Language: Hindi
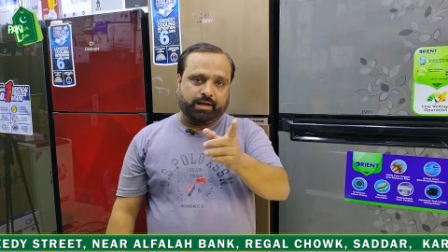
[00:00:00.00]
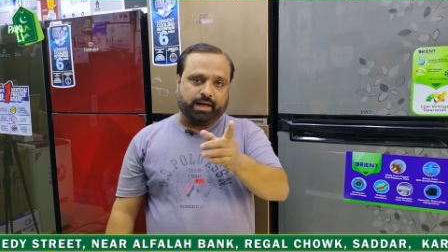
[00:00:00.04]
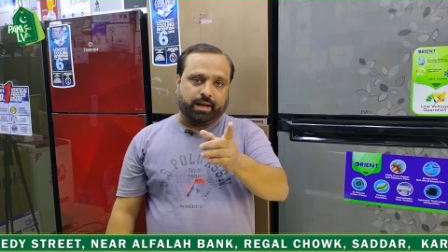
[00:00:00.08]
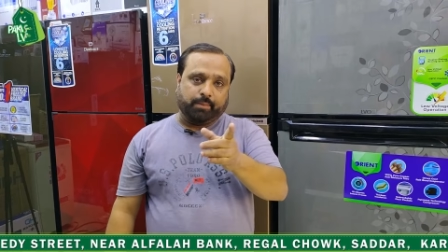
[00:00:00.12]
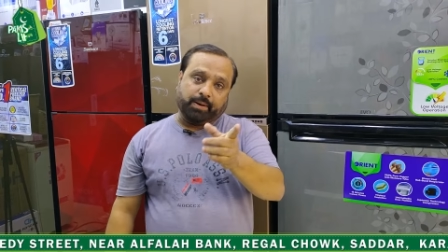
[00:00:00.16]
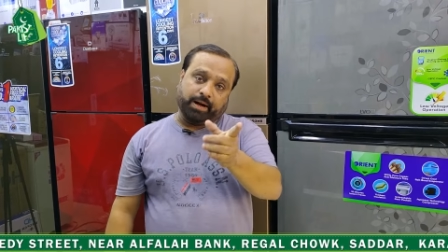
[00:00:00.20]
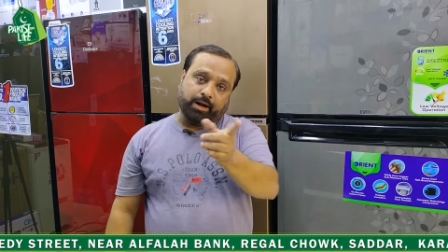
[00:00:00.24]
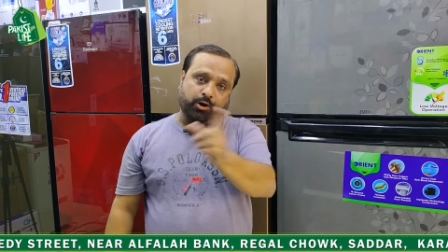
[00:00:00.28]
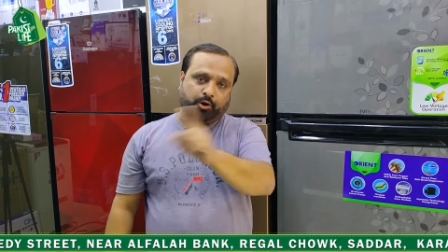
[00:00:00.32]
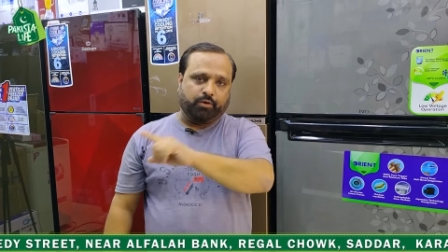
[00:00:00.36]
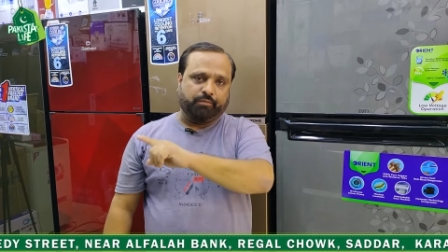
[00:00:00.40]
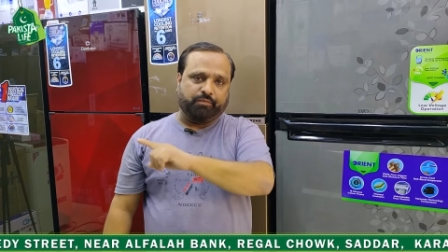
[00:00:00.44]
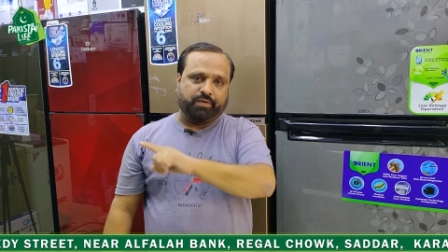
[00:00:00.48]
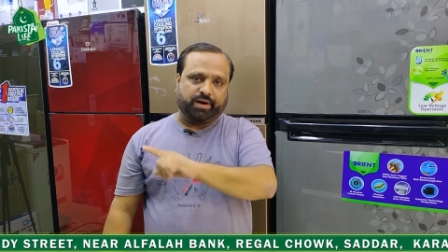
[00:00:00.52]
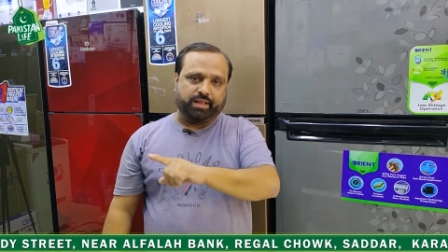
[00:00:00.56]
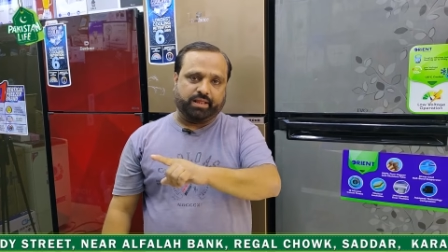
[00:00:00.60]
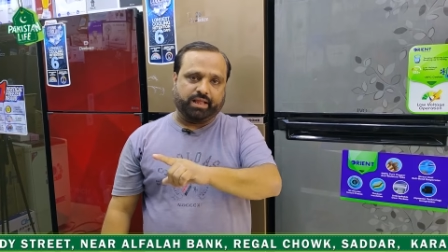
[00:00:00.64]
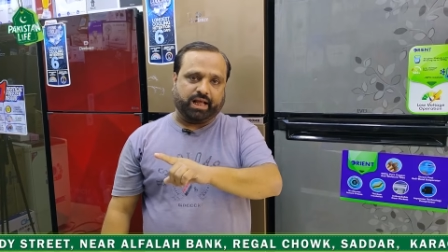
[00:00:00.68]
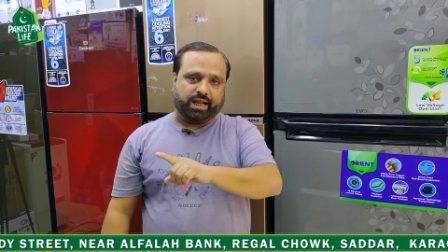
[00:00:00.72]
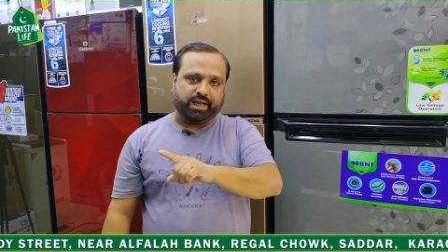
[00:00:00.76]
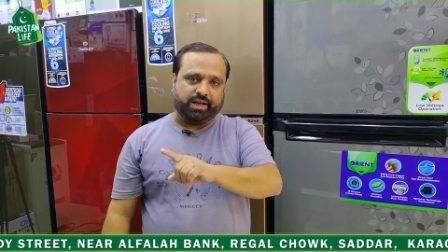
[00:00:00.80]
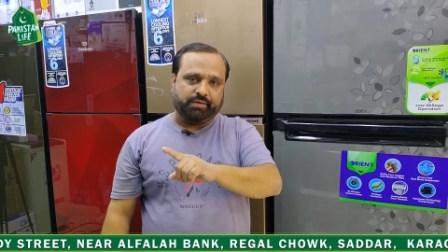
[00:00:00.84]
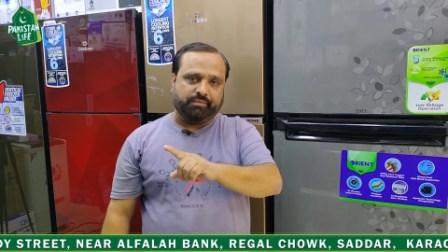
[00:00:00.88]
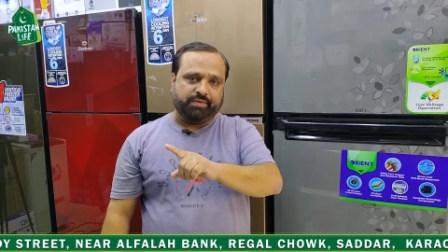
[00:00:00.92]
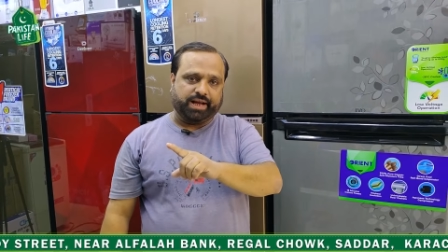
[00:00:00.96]
डबल ऑफर
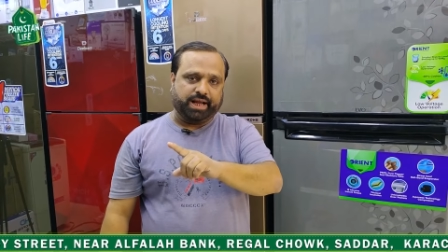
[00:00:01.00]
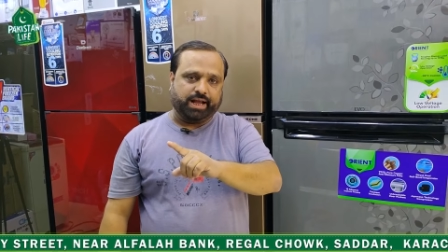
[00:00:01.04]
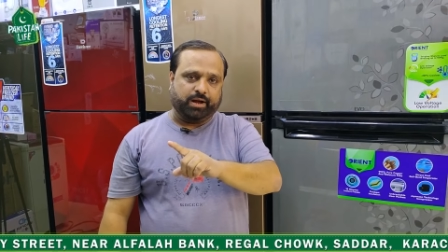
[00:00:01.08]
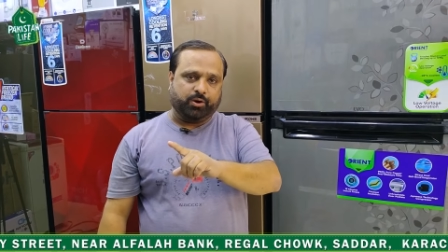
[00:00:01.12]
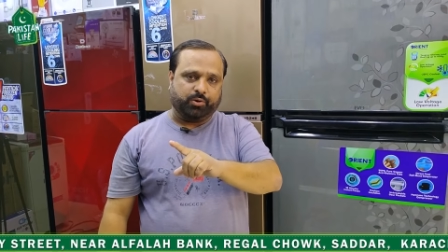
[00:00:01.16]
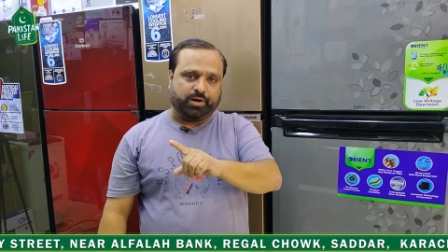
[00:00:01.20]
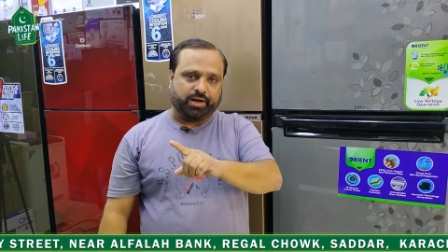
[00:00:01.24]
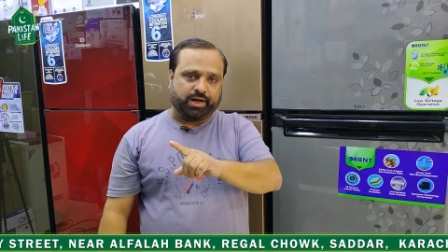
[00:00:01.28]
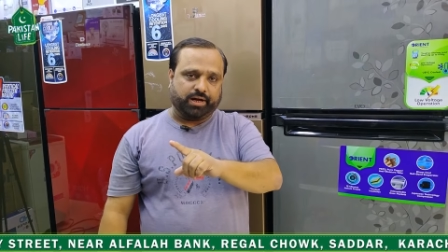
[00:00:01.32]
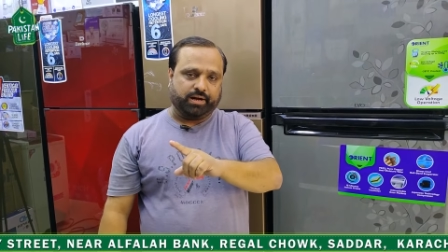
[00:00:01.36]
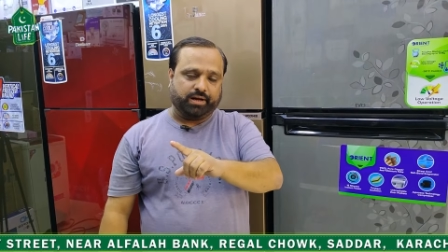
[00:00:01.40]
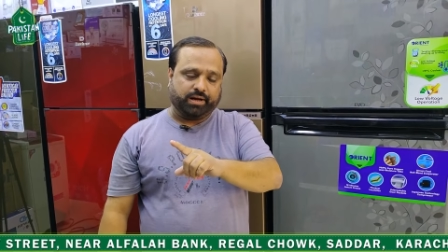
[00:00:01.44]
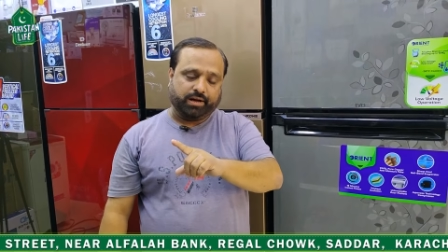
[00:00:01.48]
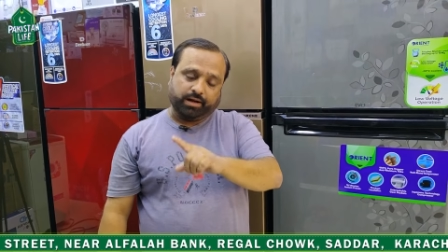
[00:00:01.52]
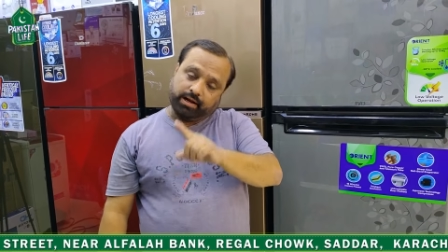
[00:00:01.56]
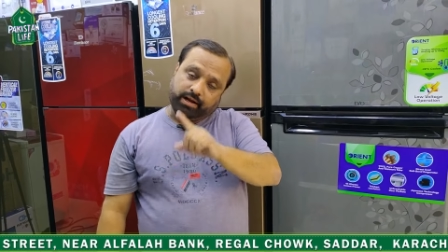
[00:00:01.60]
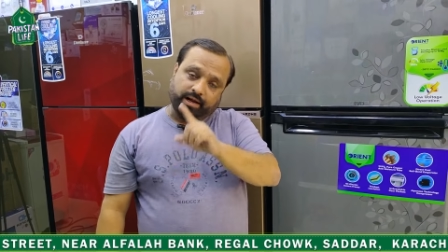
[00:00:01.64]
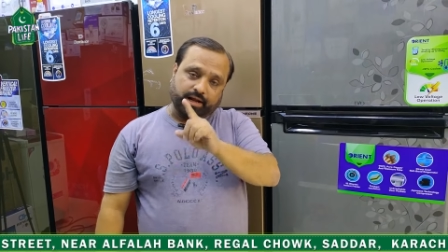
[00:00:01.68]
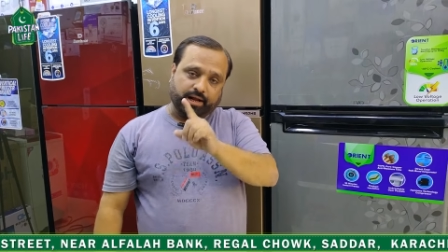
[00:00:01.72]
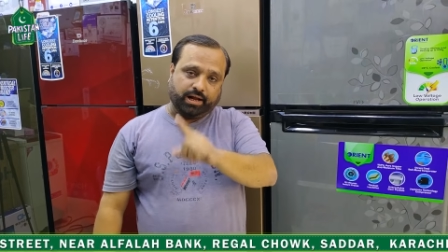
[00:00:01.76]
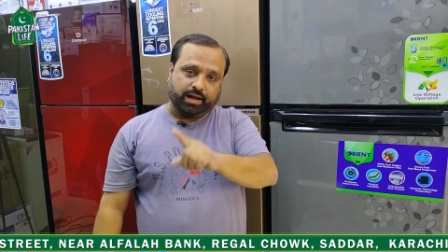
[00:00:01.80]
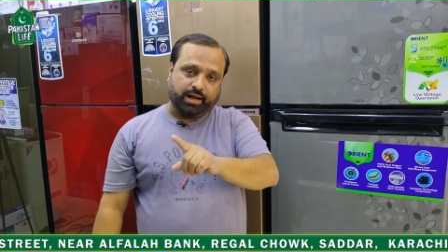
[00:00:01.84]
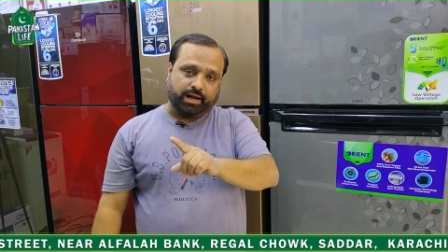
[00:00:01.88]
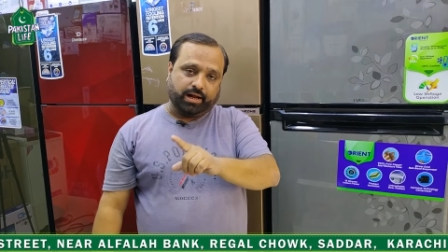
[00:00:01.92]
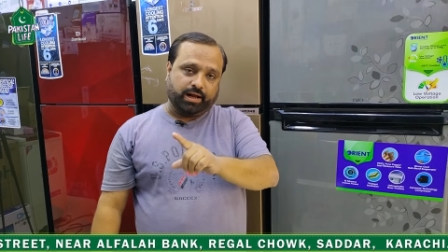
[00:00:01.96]
डाली भी है डबल ऑफर
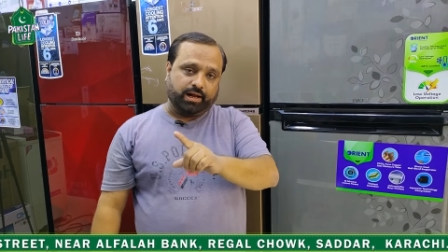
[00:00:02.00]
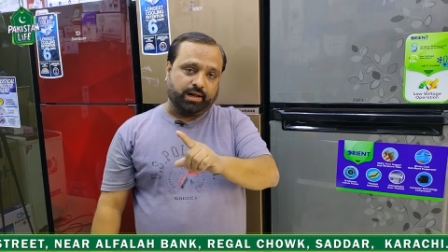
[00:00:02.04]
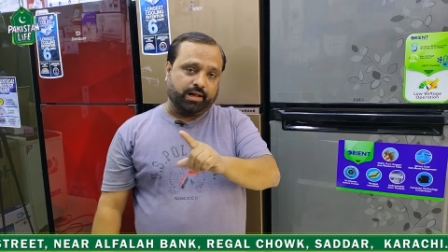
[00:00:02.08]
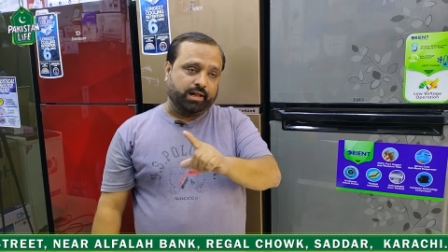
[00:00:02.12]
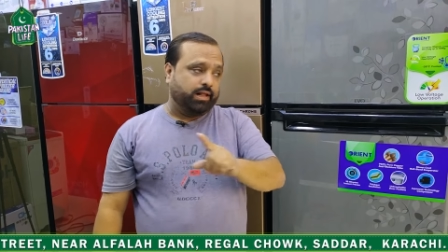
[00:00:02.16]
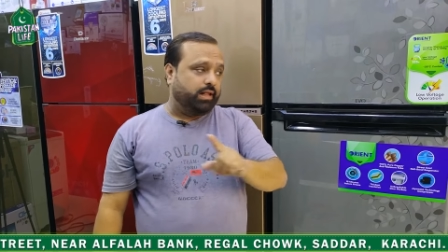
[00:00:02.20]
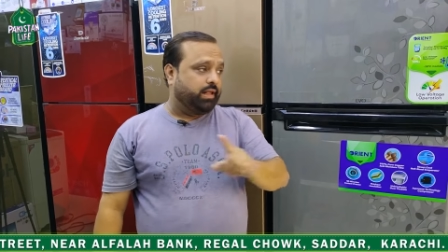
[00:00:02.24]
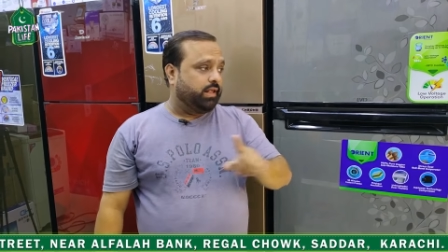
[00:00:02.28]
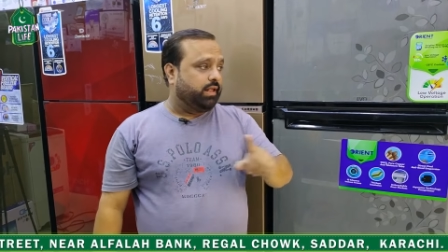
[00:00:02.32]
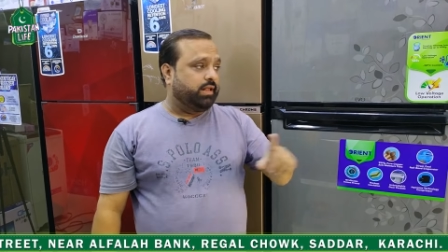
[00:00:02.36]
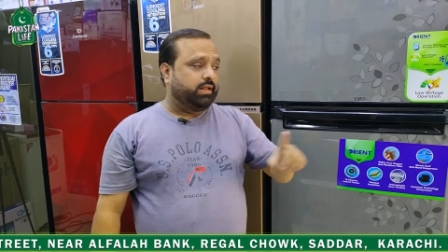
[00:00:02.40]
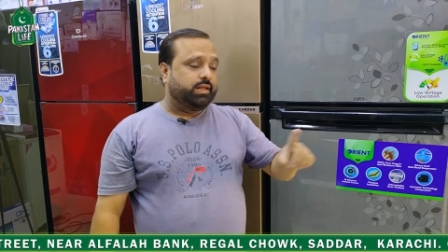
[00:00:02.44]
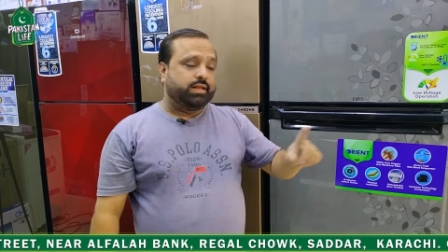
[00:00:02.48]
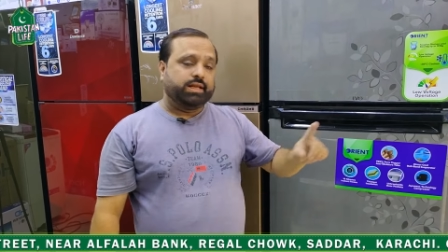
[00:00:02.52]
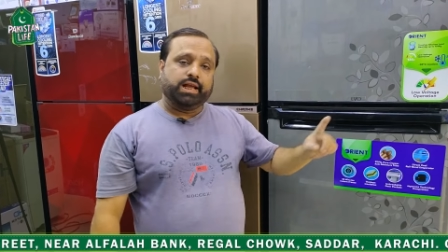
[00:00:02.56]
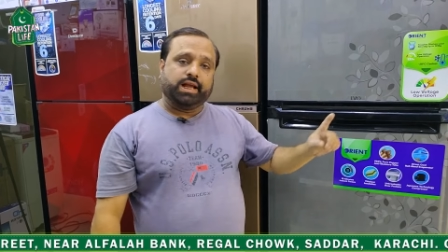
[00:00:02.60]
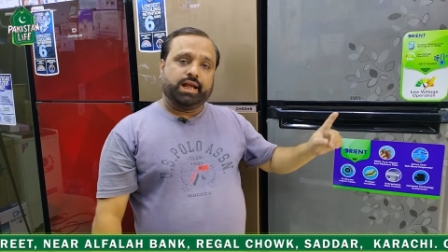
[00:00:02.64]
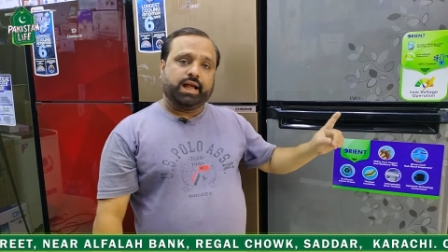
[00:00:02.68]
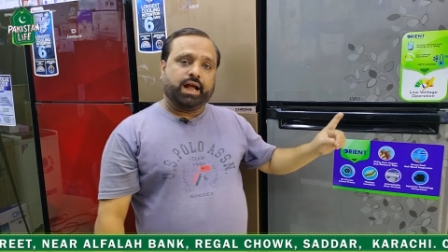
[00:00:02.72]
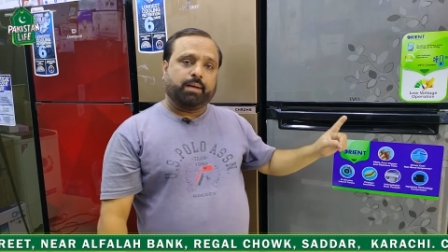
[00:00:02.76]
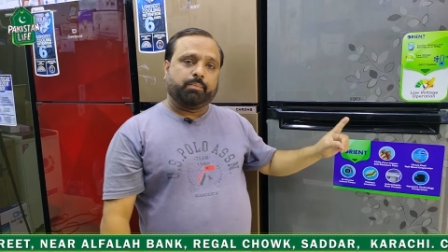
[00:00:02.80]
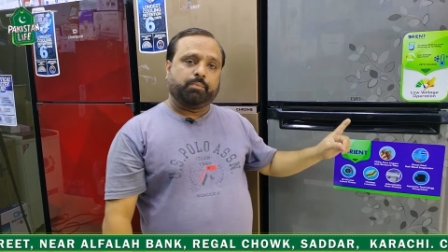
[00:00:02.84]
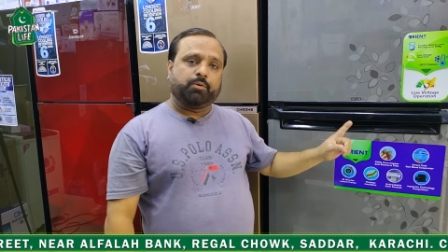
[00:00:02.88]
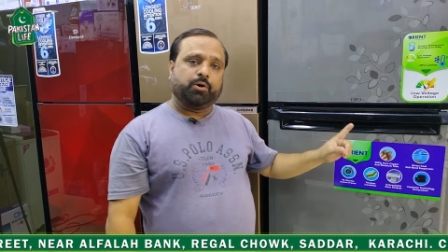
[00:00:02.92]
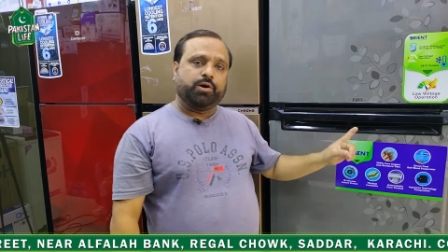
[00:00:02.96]
है हाँ अच्छा ये
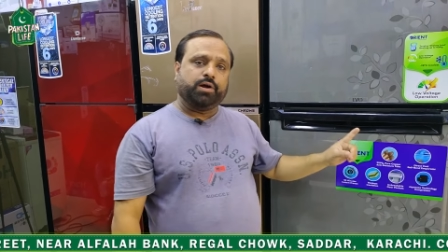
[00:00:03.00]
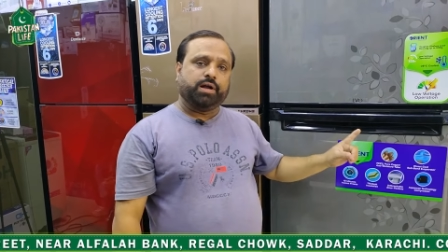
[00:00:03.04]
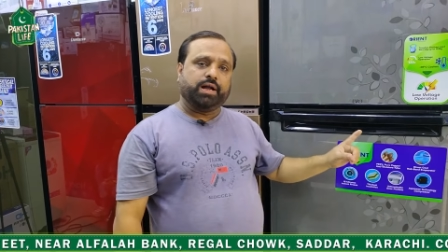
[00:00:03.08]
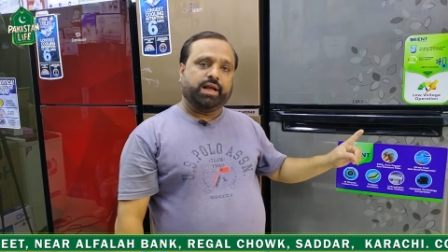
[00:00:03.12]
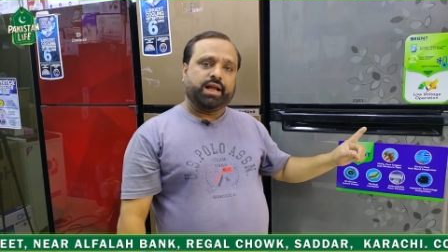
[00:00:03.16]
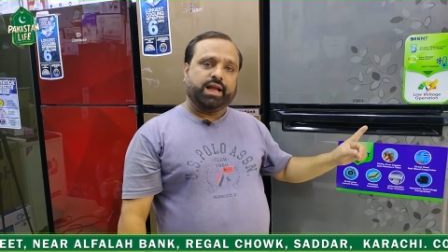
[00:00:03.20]
आपको